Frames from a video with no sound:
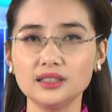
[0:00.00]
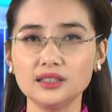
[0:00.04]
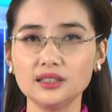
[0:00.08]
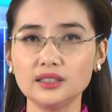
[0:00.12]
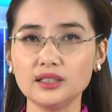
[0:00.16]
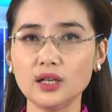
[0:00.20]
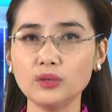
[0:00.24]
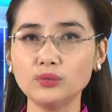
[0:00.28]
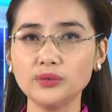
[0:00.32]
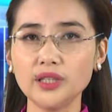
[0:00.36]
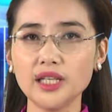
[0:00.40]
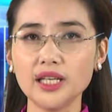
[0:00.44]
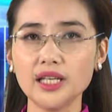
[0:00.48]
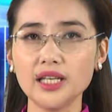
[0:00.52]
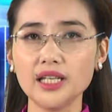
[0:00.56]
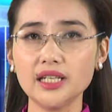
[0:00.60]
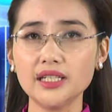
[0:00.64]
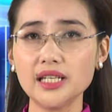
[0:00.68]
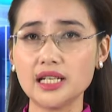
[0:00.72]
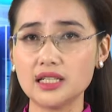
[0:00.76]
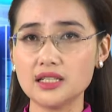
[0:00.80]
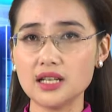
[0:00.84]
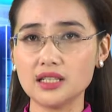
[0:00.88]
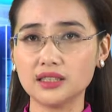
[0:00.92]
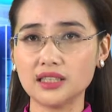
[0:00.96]
Công ty
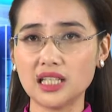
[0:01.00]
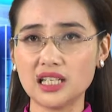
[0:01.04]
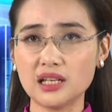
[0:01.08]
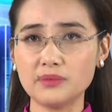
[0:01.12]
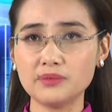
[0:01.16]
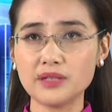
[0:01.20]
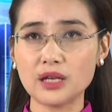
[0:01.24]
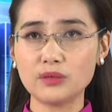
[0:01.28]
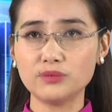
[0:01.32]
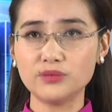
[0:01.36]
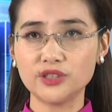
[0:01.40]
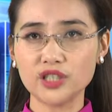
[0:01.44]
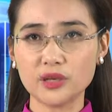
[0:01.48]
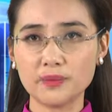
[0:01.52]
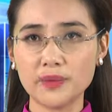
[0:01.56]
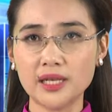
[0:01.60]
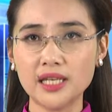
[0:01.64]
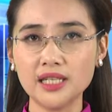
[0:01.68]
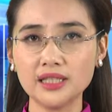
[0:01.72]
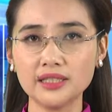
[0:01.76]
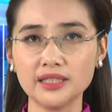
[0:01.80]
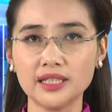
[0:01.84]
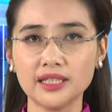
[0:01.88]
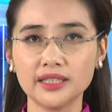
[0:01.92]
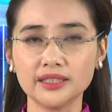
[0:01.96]
Điện lực tỉnh Lâm Đồng cho biết,